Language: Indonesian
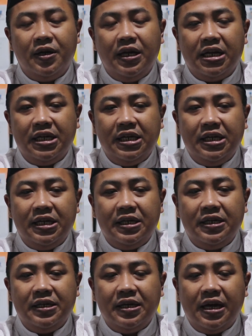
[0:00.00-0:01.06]

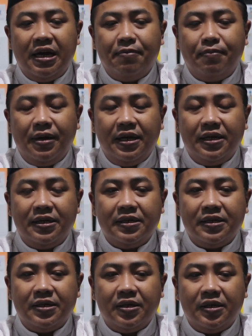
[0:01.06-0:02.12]
Dari
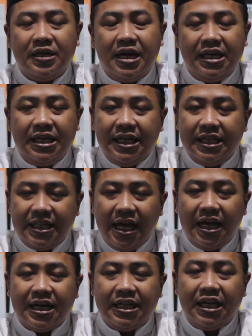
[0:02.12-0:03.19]
apa dari
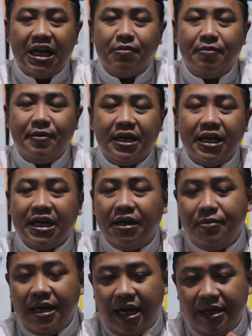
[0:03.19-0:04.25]
kita ketika memiliki
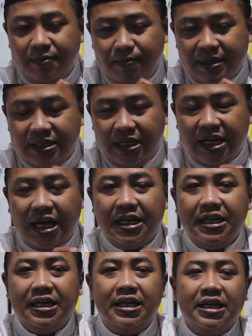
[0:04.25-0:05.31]
kelebihan
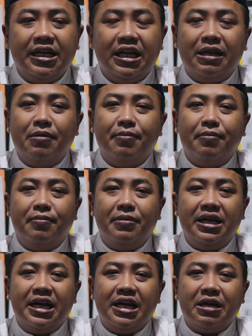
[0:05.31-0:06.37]
pastikan kita
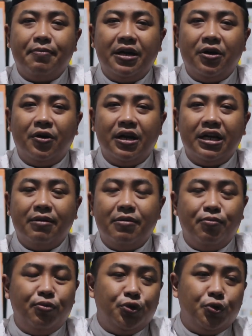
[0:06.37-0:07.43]
memberikan kepada orang
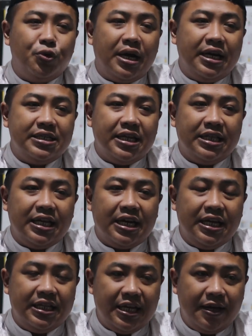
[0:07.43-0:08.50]
yang membutuhkan di
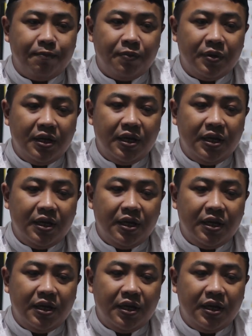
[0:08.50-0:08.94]
sekitar kita.